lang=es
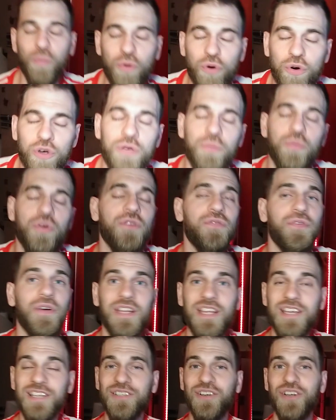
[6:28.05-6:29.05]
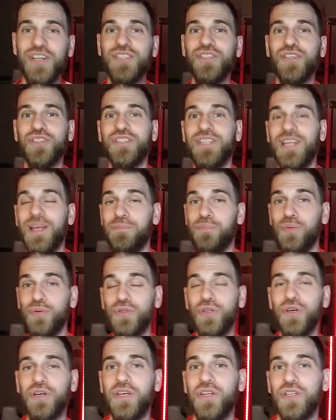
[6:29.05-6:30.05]
muy, muy feliz con estos tres
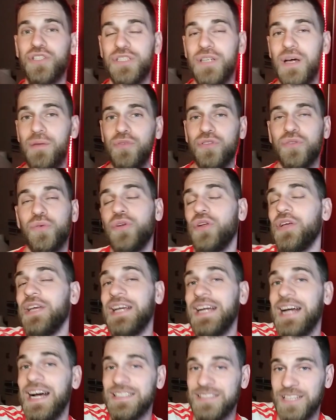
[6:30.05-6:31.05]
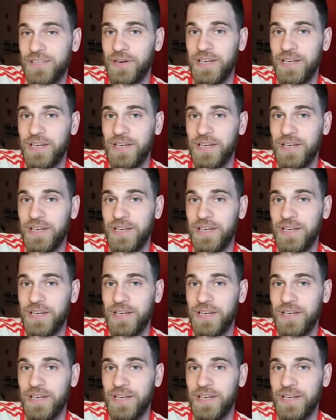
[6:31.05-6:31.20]
puntos que nos llevamos en casa,